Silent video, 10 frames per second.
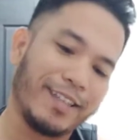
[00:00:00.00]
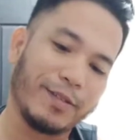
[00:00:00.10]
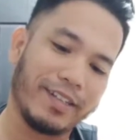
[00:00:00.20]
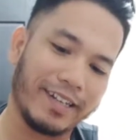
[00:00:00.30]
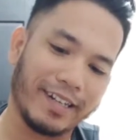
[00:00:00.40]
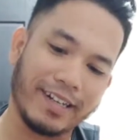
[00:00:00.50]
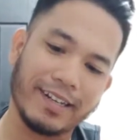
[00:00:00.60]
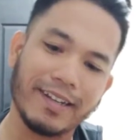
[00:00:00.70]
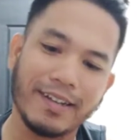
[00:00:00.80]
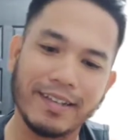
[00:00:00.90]
itu di reelnya
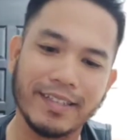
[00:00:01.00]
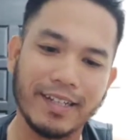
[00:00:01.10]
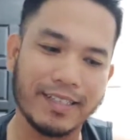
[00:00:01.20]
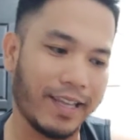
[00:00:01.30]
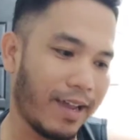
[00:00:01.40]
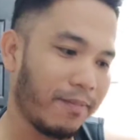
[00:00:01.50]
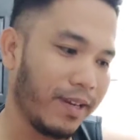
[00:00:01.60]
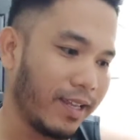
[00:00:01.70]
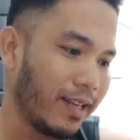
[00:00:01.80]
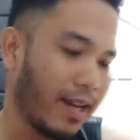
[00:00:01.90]
jadi saya
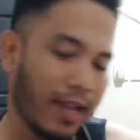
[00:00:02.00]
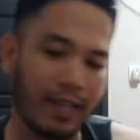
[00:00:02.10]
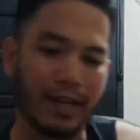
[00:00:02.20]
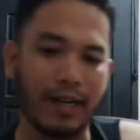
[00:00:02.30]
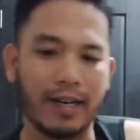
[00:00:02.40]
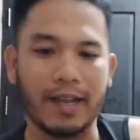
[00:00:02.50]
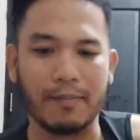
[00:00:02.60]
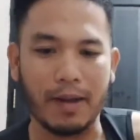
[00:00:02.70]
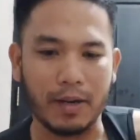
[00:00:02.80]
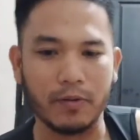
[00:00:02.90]
beli lagi reel
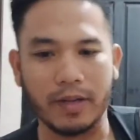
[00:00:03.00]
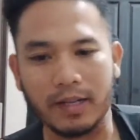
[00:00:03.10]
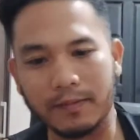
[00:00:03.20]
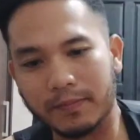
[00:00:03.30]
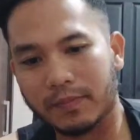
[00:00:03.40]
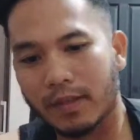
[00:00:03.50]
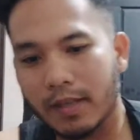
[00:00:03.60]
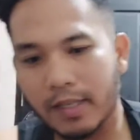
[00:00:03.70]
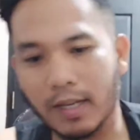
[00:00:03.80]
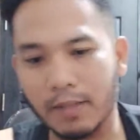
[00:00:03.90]
yang baru ya
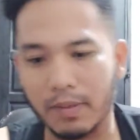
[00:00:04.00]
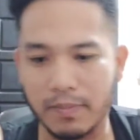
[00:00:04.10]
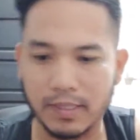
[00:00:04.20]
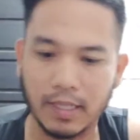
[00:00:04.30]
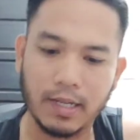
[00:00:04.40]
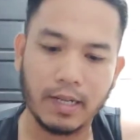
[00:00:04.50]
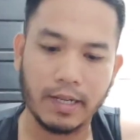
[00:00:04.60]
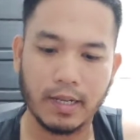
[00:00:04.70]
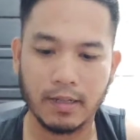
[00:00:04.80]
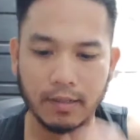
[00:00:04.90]
yang lebih besar
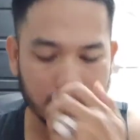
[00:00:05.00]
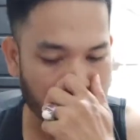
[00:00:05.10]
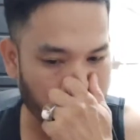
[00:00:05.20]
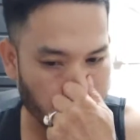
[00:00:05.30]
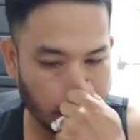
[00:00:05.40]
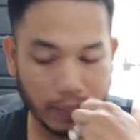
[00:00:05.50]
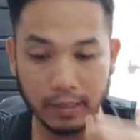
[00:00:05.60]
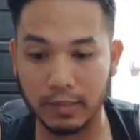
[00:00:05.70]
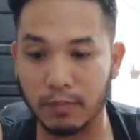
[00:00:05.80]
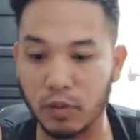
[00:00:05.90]
dari yang saya pakai dari
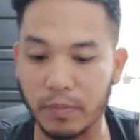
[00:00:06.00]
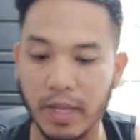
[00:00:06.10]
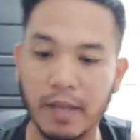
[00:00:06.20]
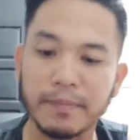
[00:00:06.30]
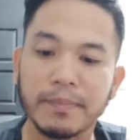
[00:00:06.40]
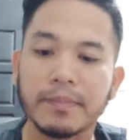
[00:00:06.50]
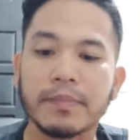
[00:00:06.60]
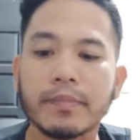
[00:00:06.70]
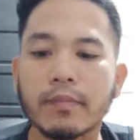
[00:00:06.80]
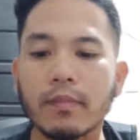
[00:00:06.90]
sebelumnya
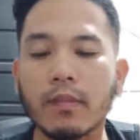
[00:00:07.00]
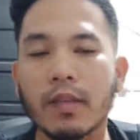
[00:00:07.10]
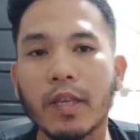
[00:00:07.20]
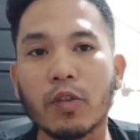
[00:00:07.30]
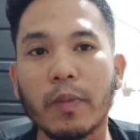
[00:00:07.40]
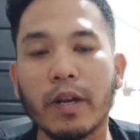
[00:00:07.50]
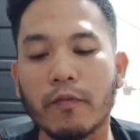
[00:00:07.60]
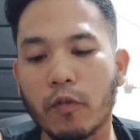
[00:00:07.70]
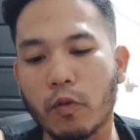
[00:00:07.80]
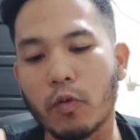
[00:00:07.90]
yaitu merek
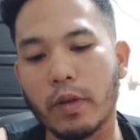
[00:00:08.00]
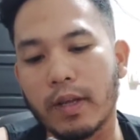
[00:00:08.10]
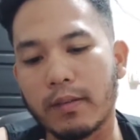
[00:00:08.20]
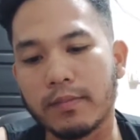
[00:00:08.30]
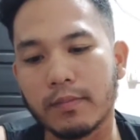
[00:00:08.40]
Fugu ya